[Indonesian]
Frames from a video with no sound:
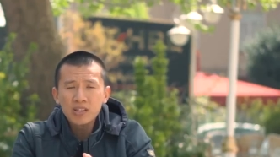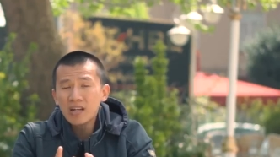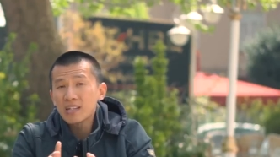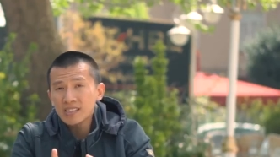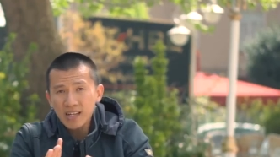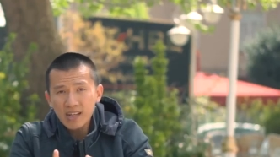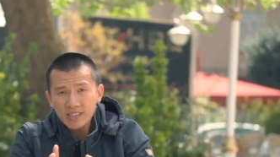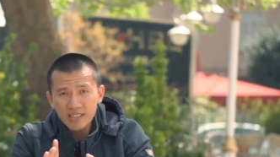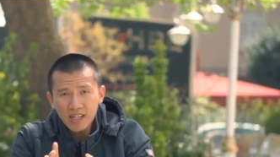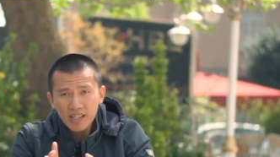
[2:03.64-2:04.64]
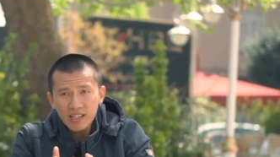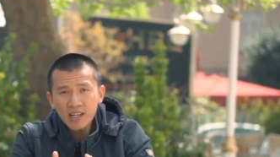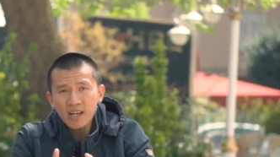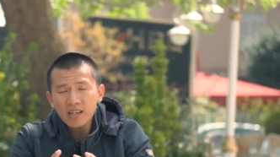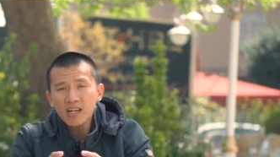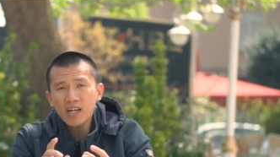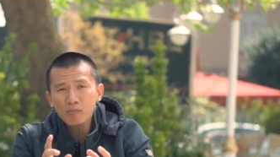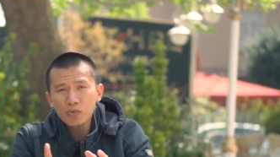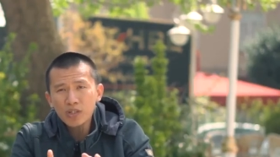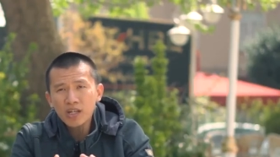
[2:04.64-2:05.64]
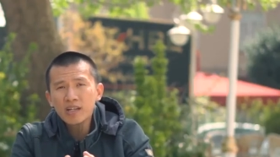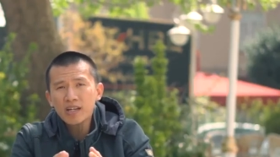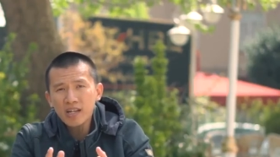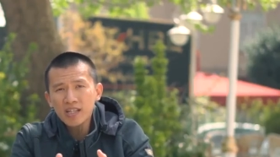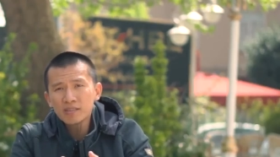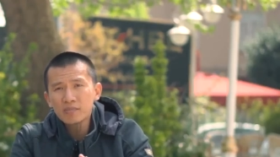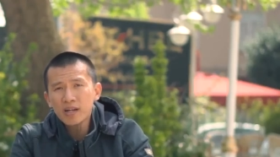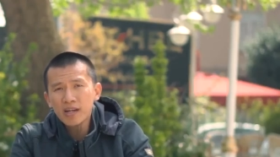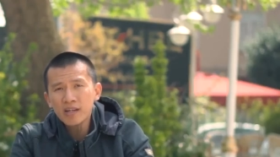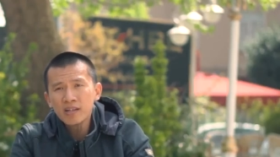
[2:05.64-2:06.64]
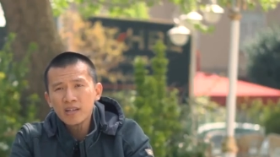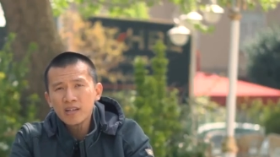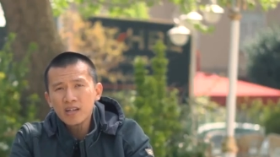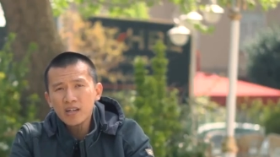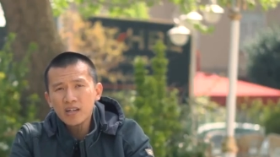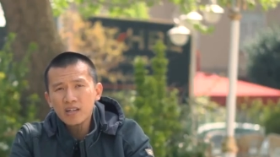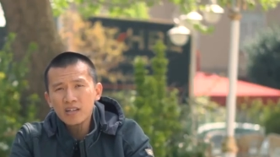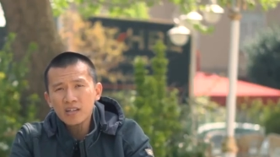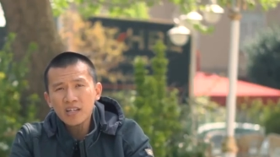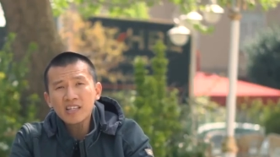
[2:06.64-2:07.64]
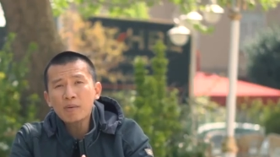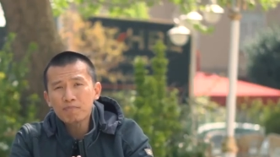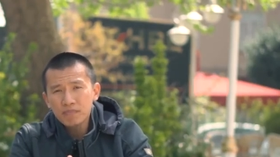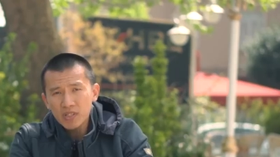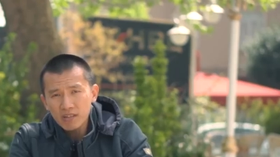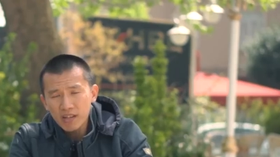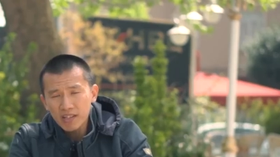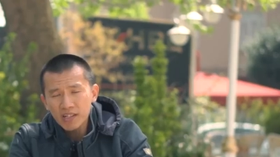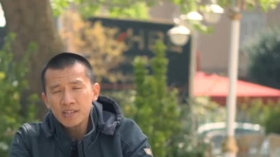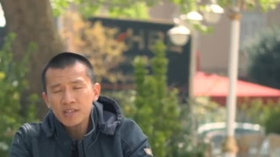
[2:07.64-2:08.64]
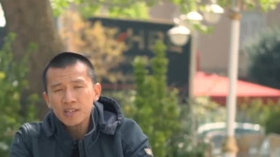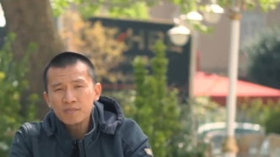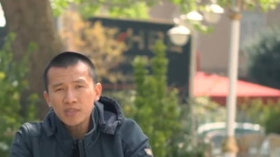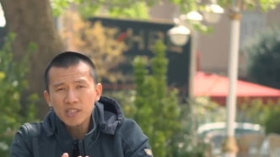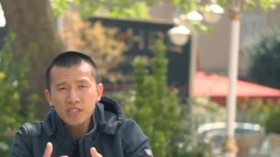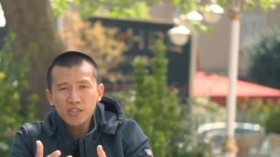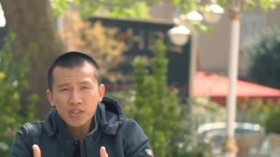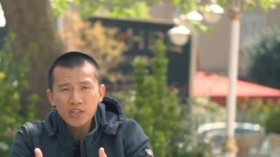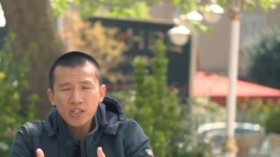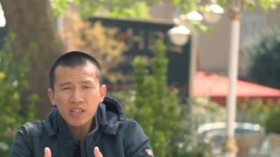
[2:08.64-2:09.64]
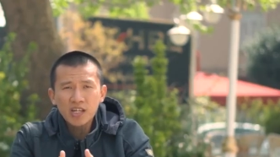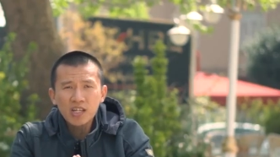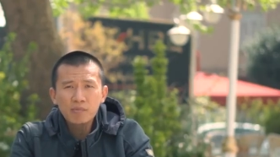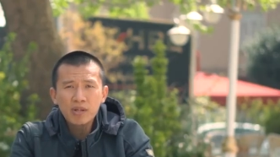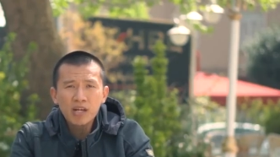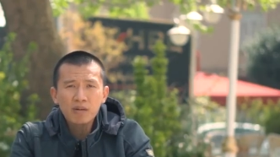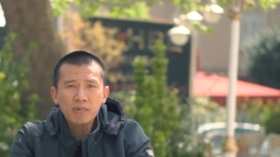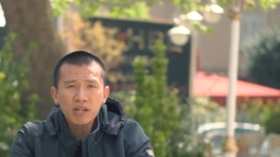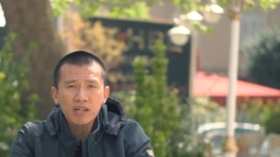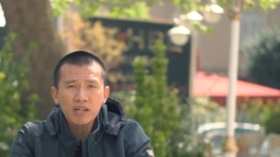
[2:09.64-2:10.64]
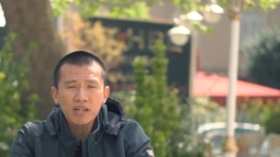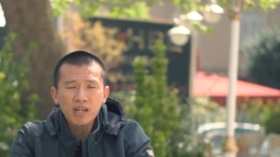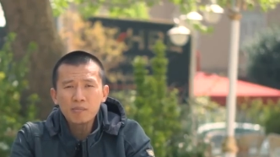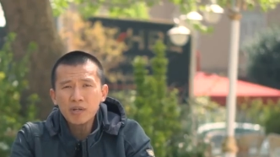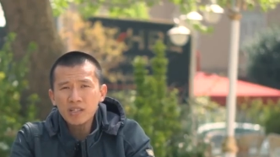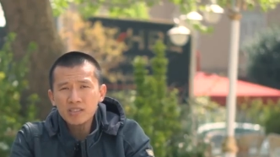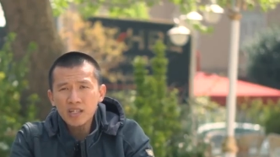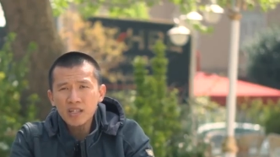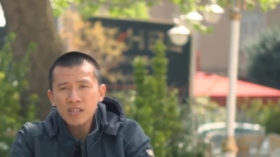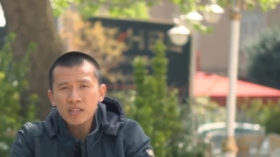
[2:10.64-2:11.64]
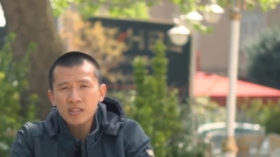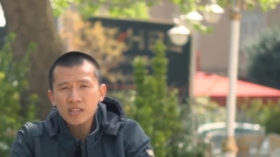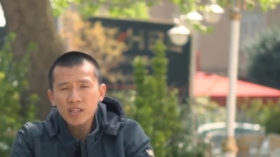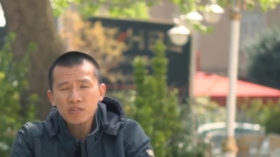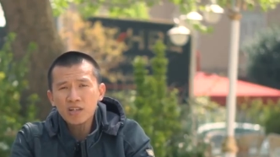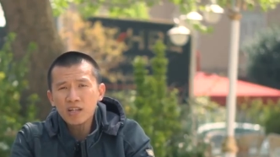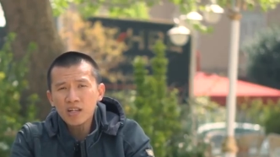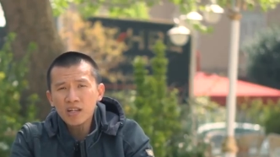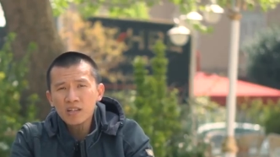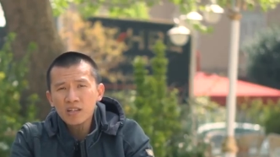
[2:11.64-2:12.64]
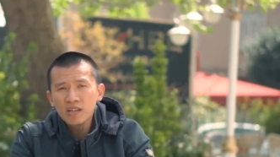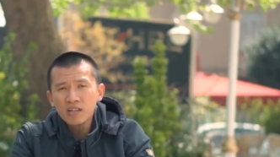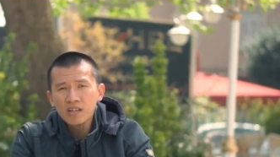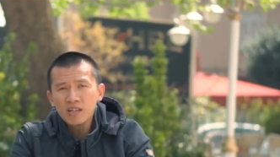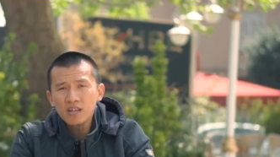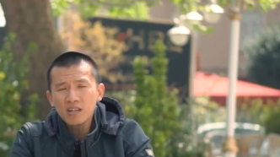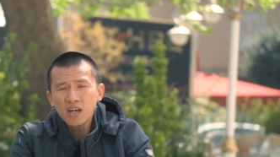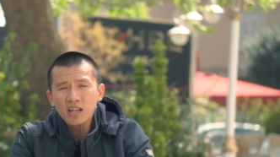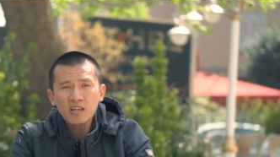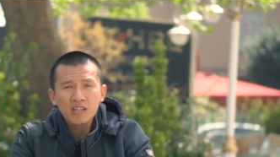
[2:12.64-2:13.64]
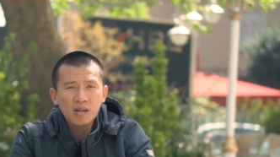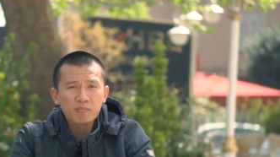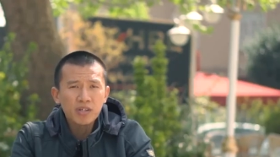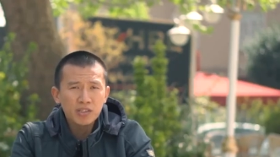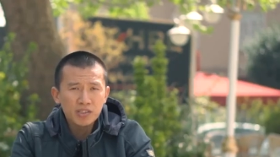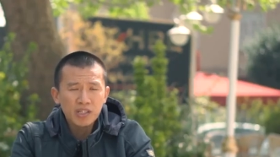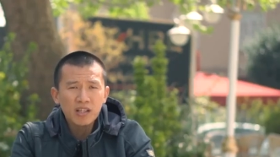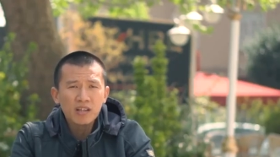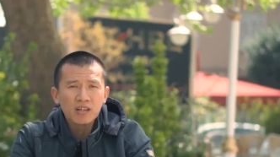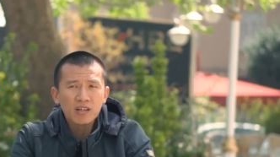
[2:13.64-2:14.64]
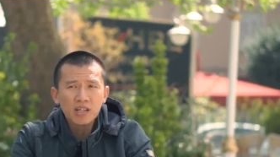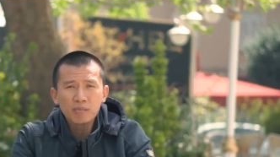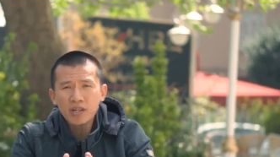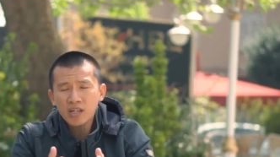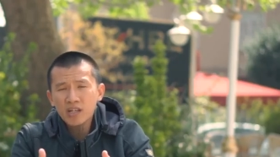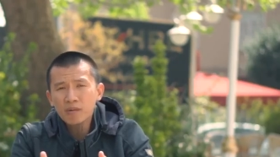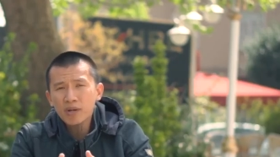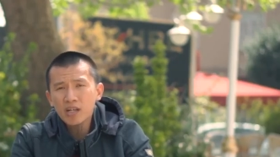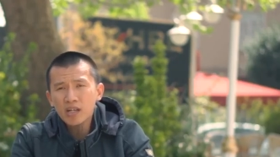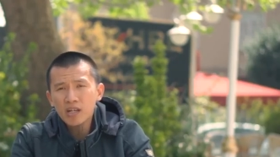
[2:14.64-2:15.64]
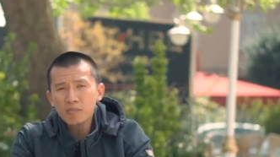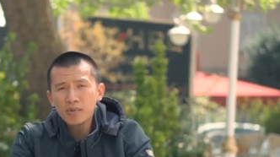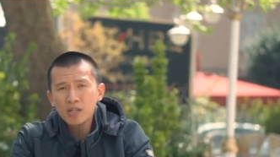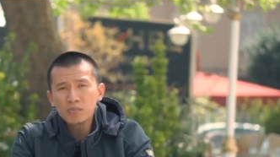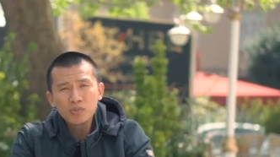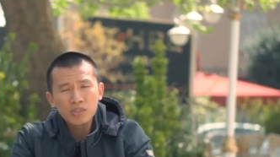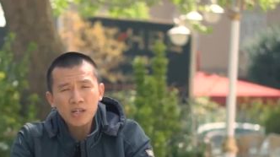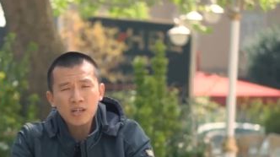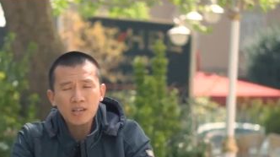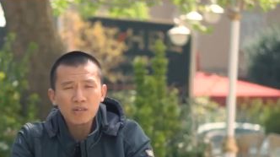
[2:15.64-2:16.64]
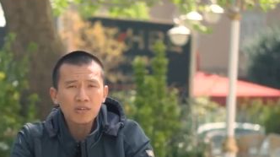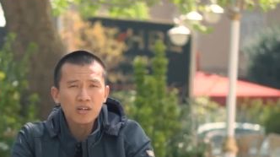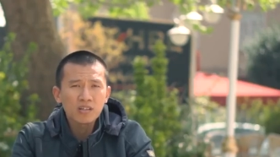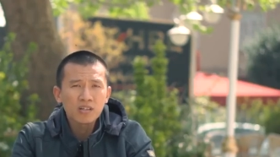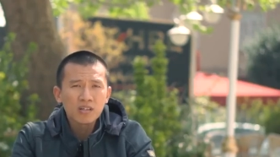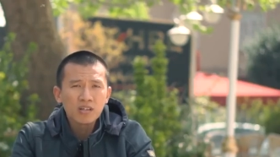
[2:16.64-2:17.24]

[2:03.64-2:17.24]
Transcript: dan risalah-risalah inilah yang kemudian dikenal sebagai uh, kitab gitu kan ya misal contoh ketika diberikan pada Nabi Isa yaitu adalah uh, Alkitab Injil diberikan kepada Nabi Musa Taurat